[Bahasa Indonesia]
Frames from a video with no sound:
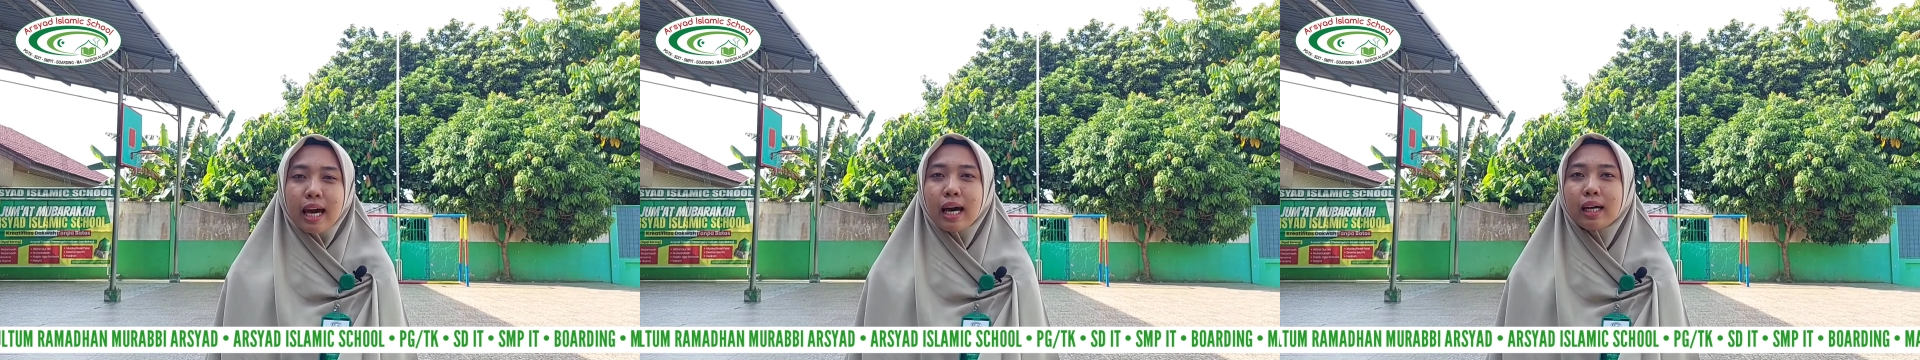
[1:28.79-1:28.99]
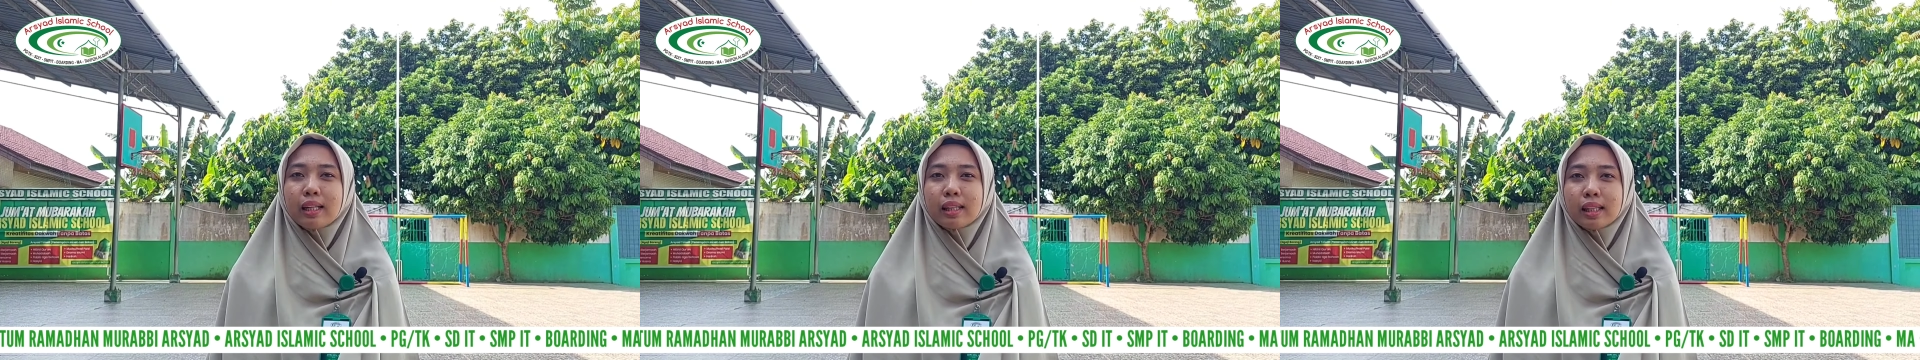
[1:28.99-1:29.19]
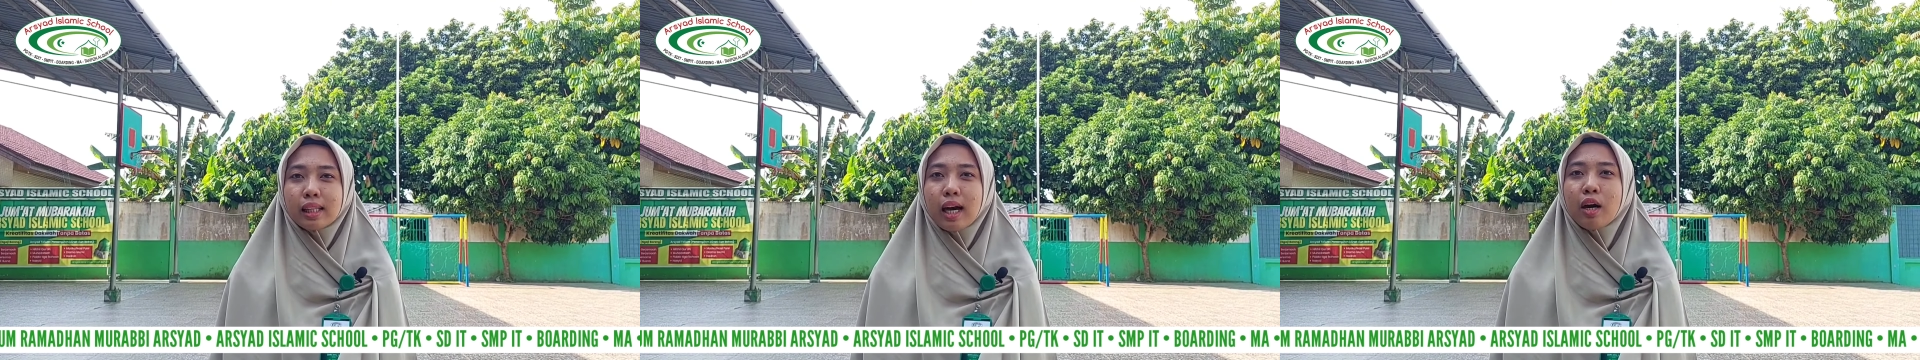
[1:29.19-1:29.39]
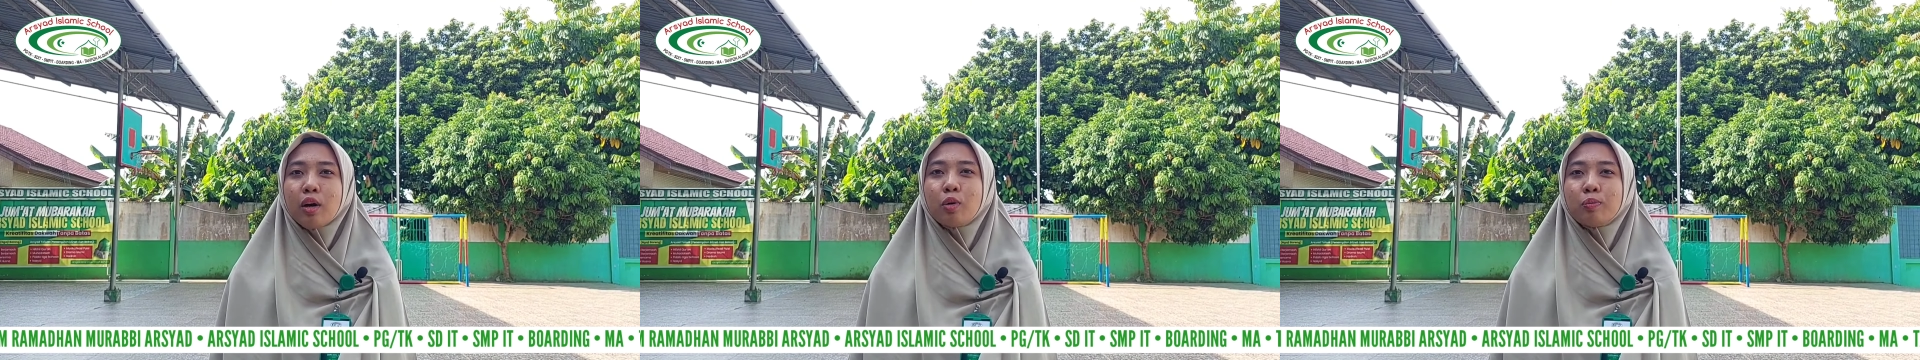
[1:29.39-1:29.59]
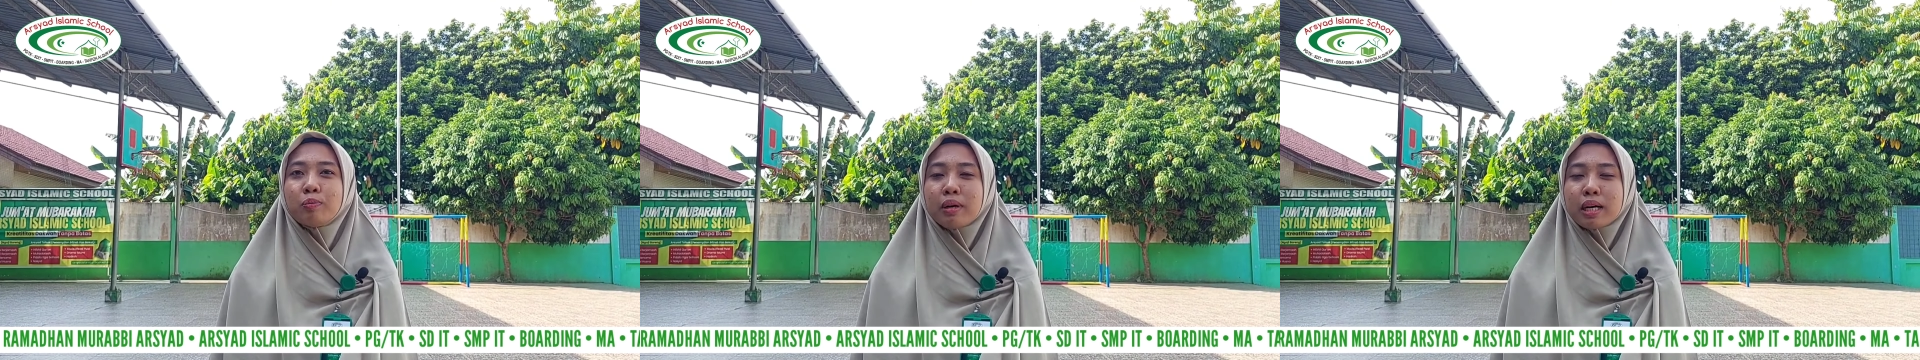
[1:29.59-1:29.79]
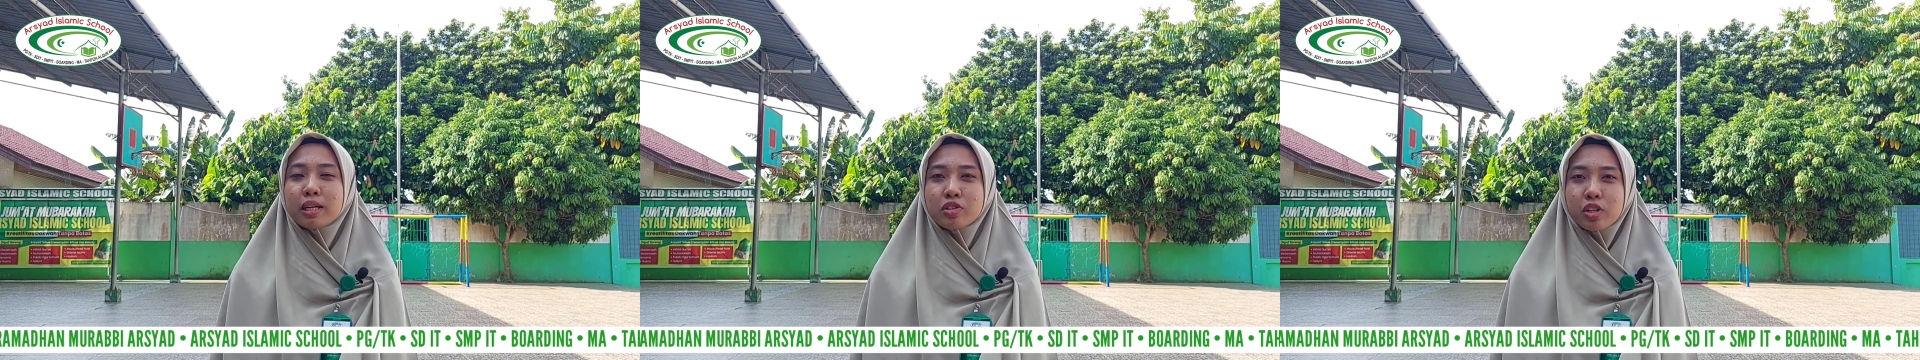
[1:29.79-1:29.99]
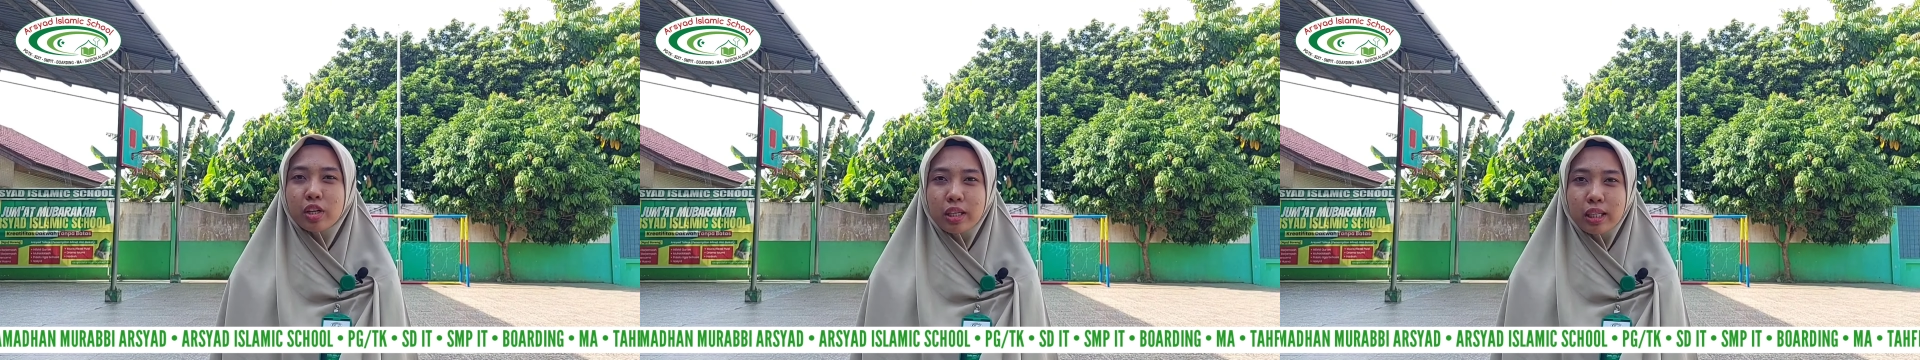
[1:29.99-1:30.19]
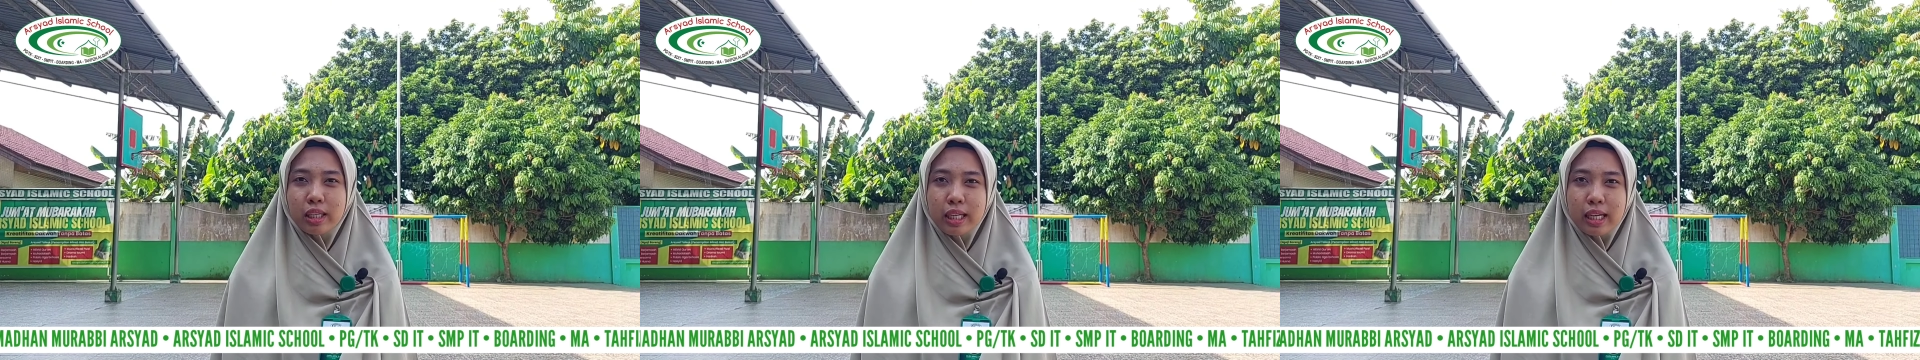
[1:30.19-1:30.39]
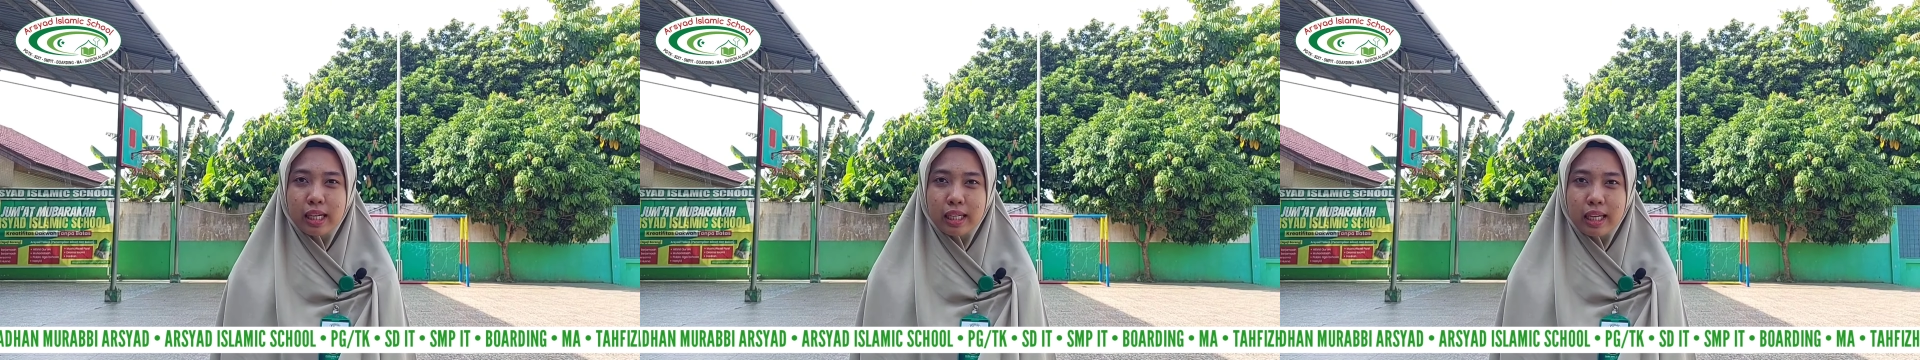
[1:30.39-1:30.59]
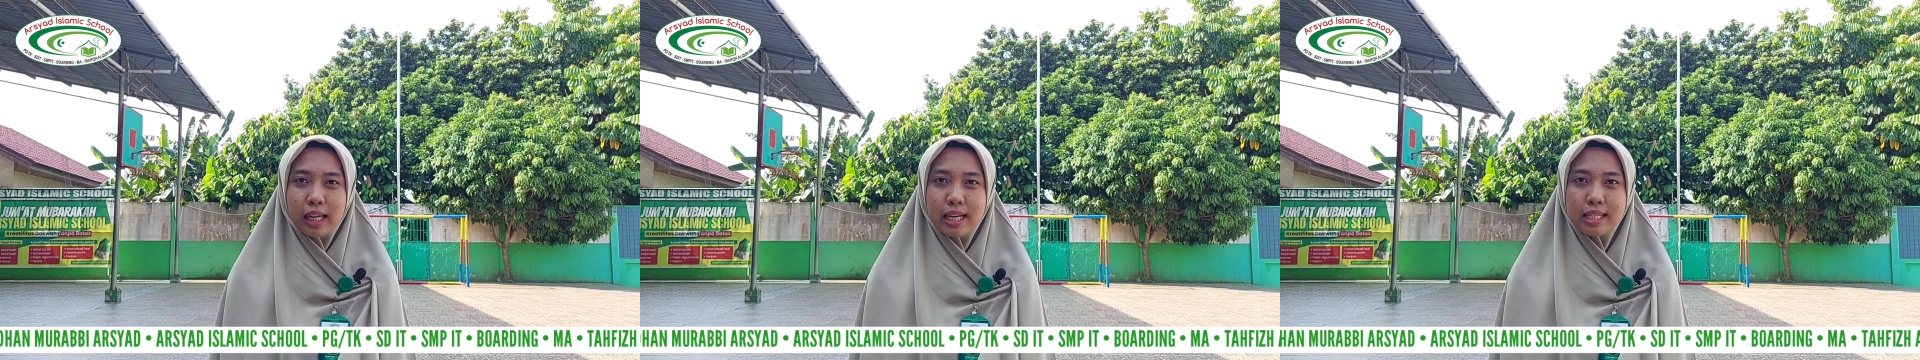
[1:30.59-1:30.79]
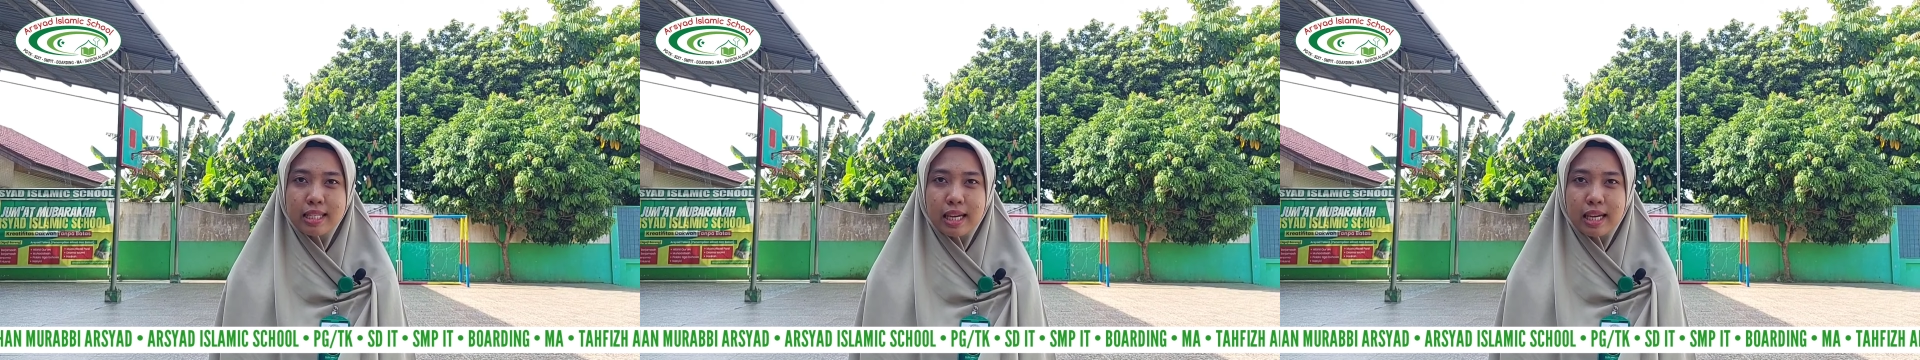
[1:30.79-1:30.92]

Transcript: Allahumma salli ala